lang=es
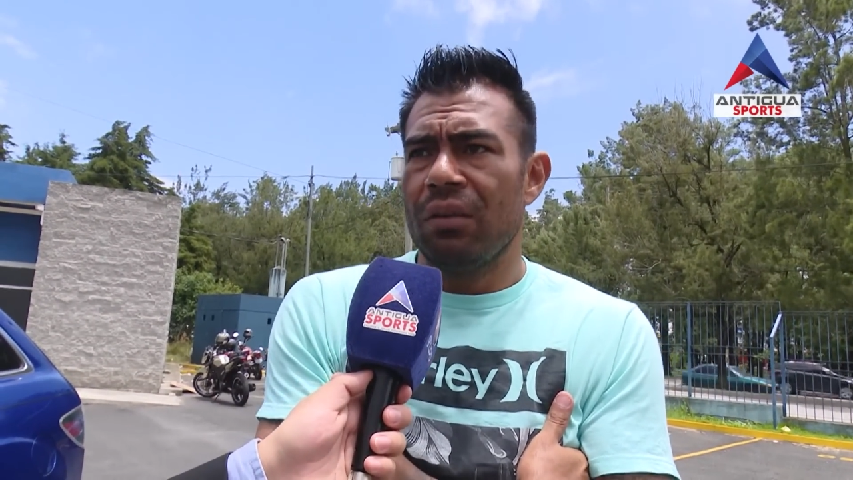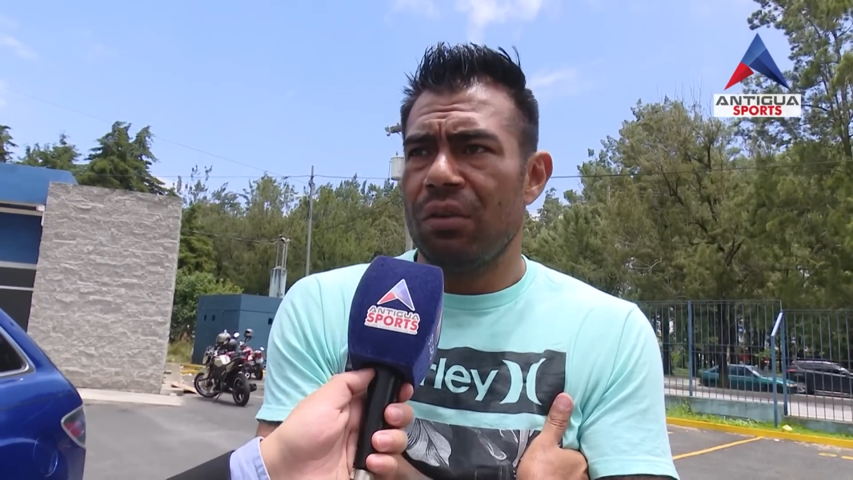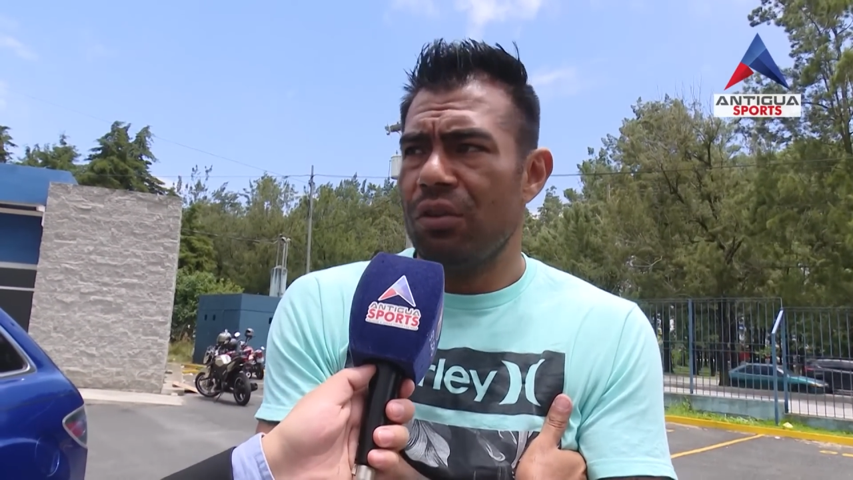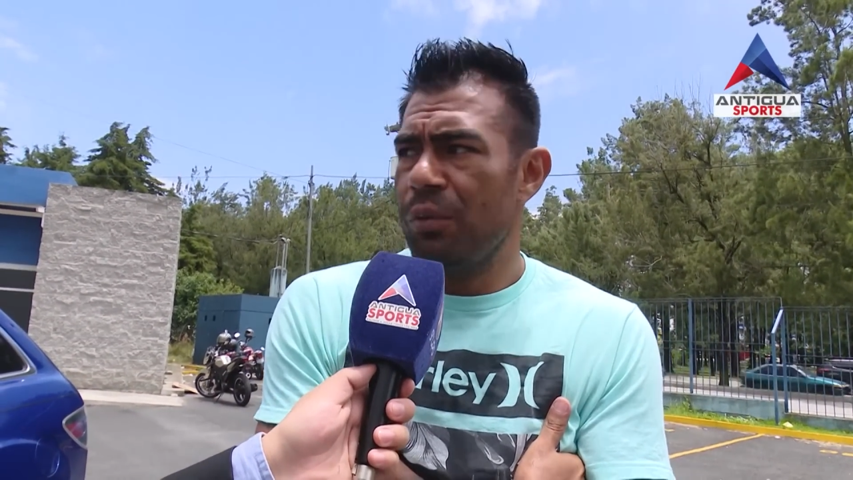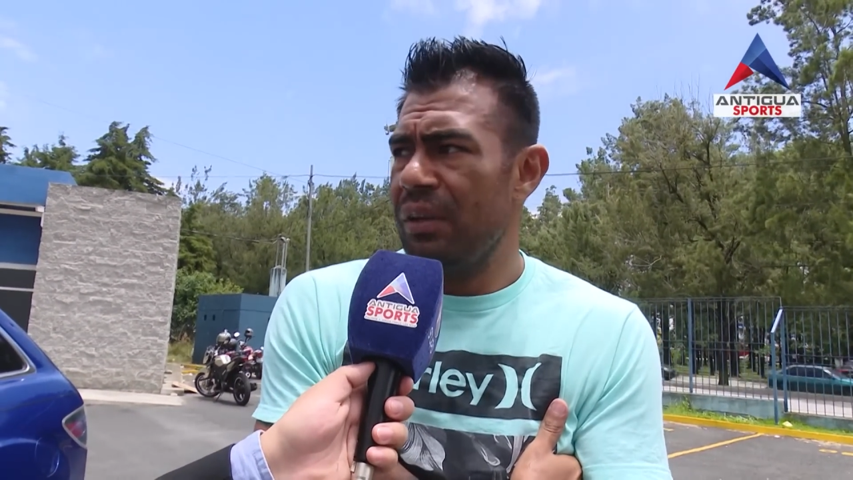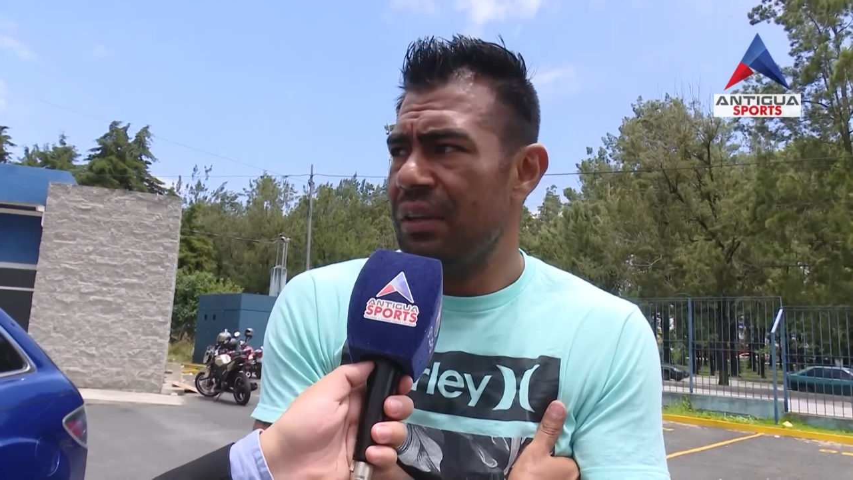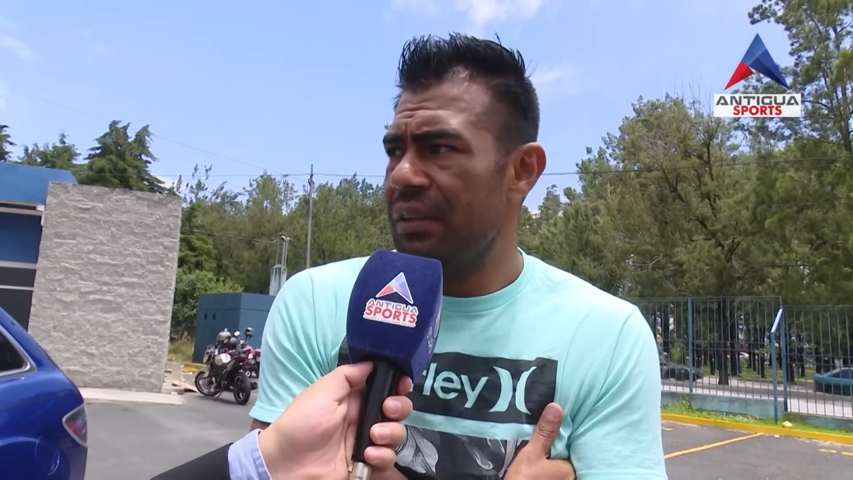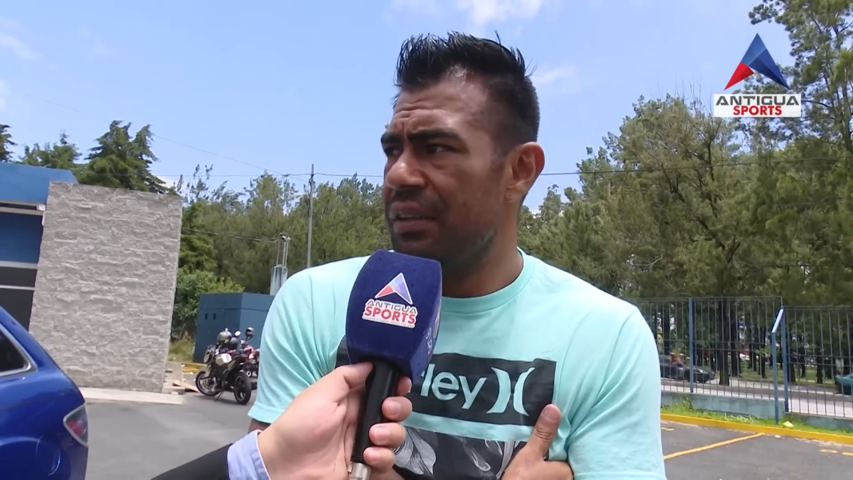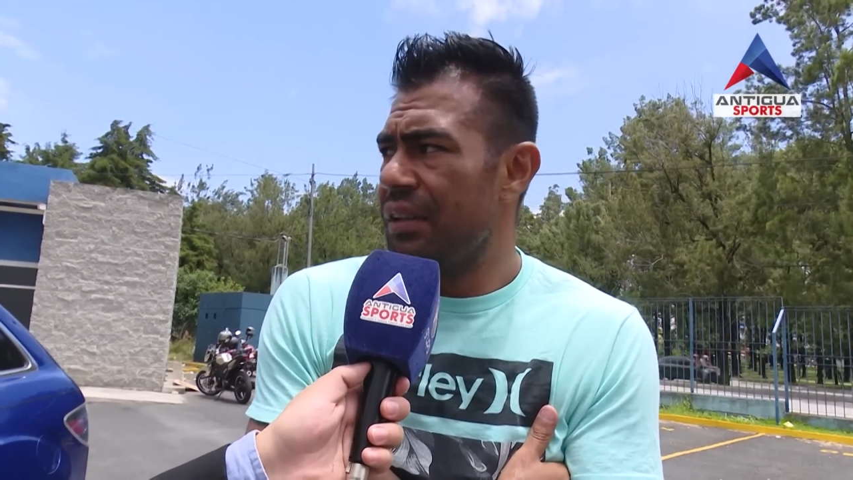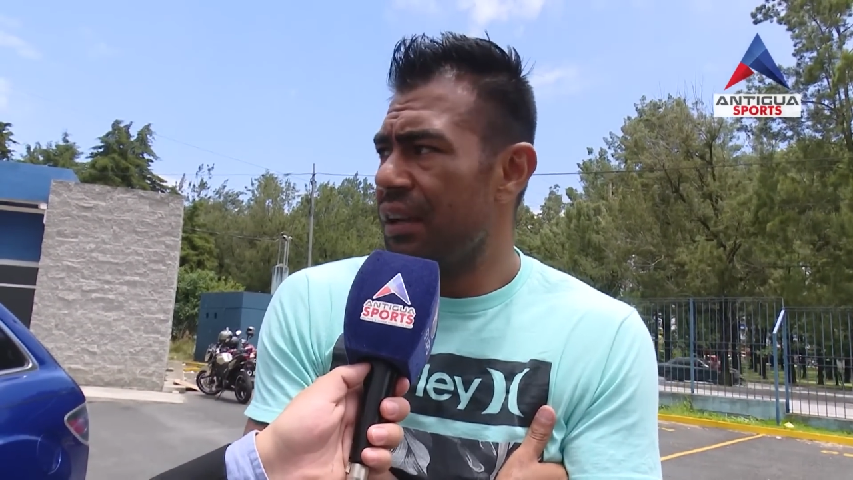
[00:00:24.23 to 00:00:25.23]
Si no estoy mal,
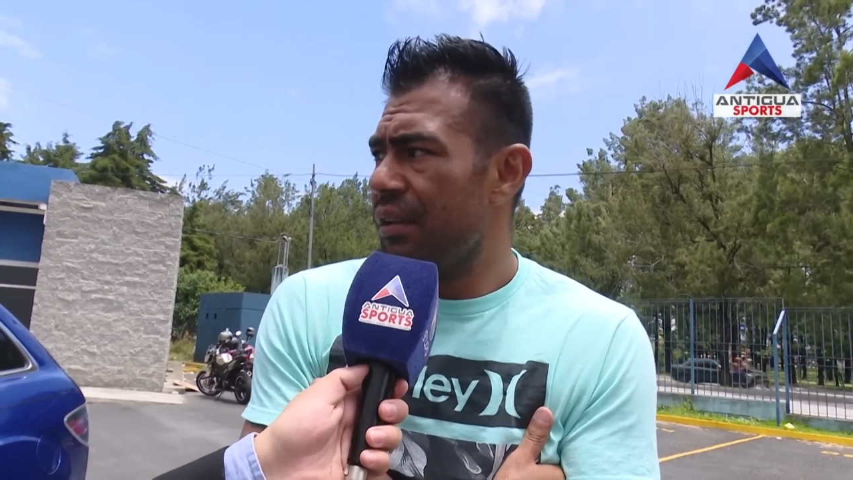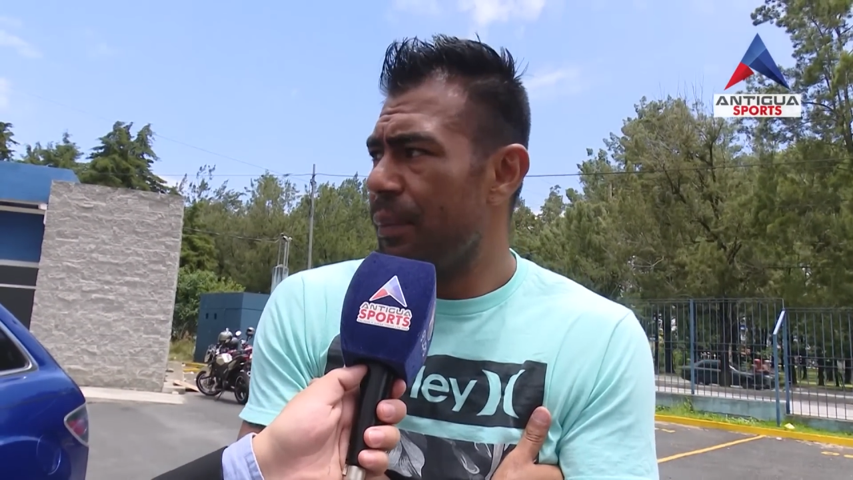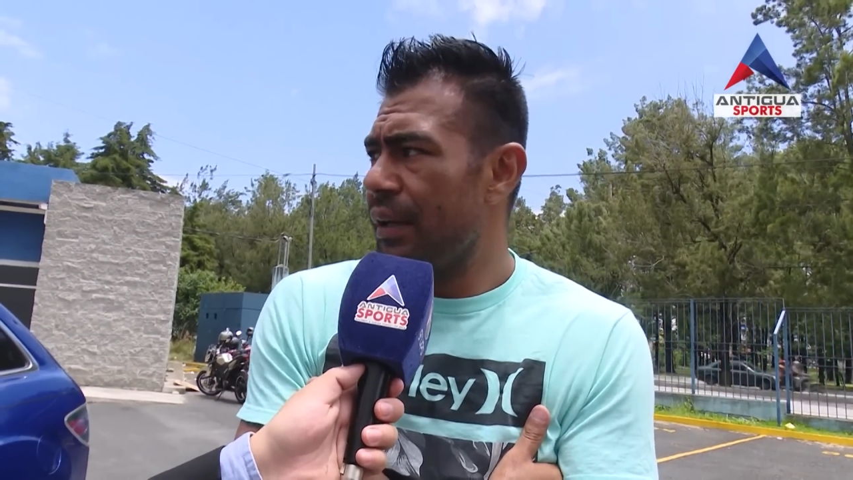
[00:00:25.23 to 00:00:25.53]
es el tercer